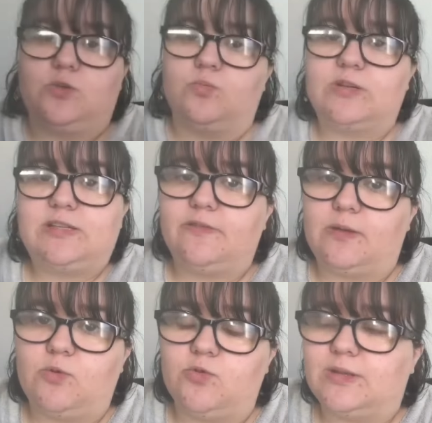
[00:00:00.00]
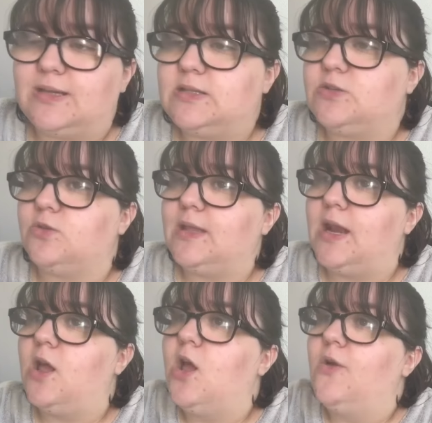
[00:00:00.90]
moi c'est vraiment le
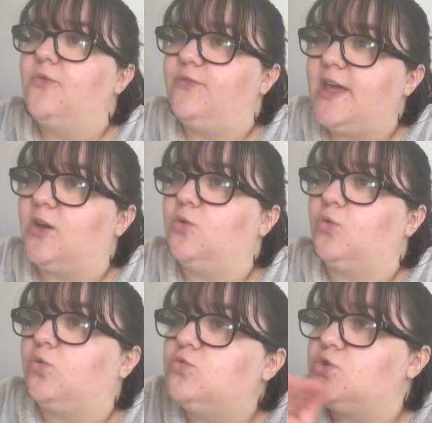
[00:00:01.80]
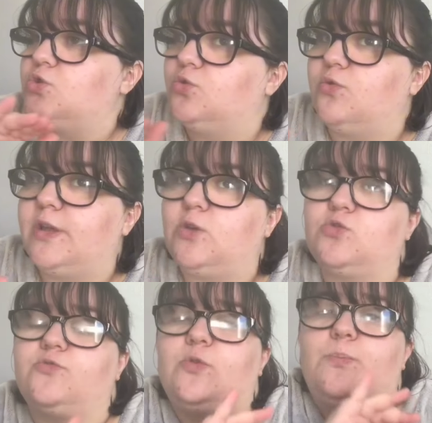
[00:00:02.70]
traditionnel vert, rouge, doré que
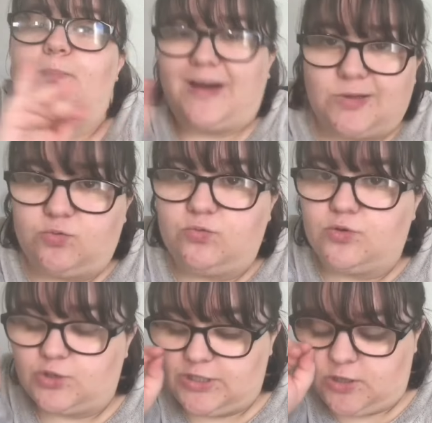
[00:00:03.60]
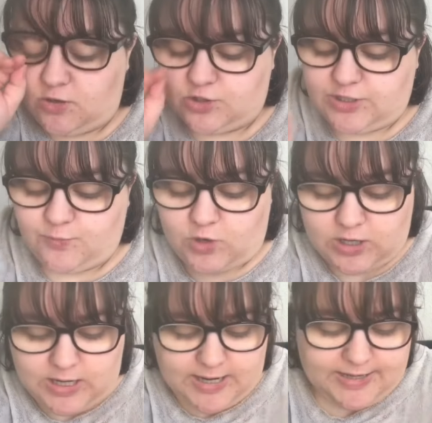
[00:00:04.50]
je veux partout quand je décore chez moi,
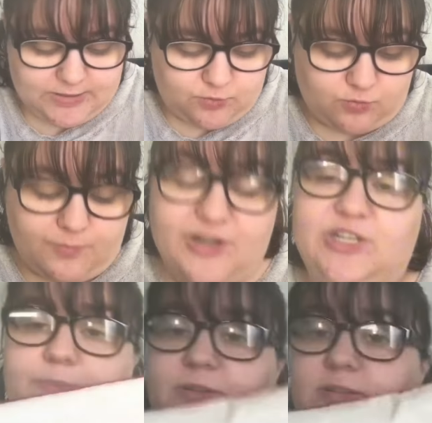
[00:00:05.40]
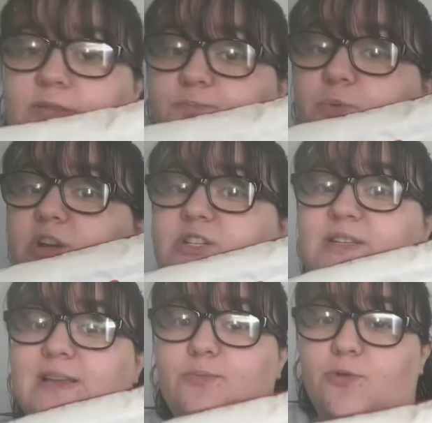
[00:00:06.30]
et du coup bah, j'ai acheter
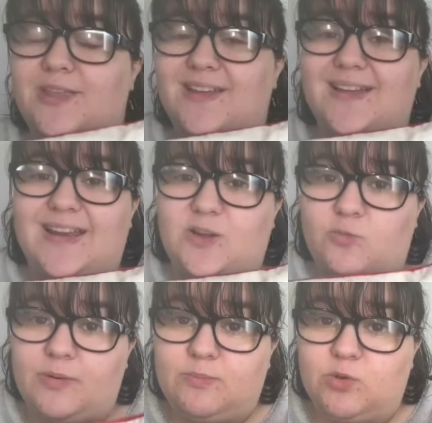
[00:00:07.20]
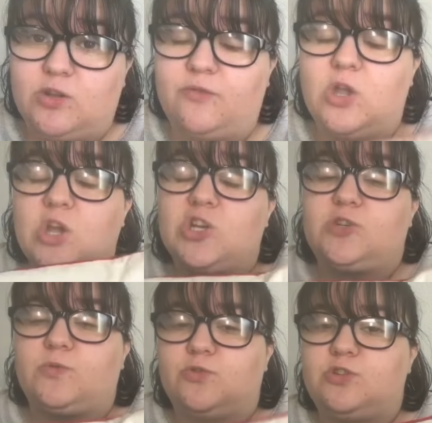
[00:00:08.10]
ça pour rien, elle est complètement neuve,
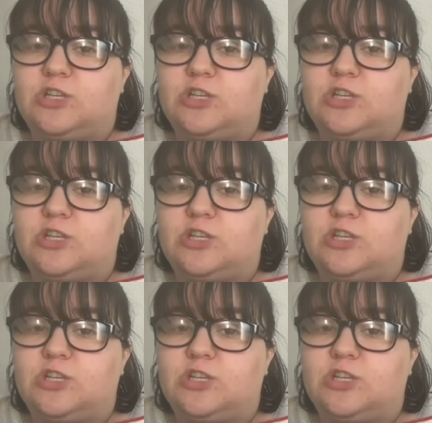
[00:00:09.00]
je m'en suis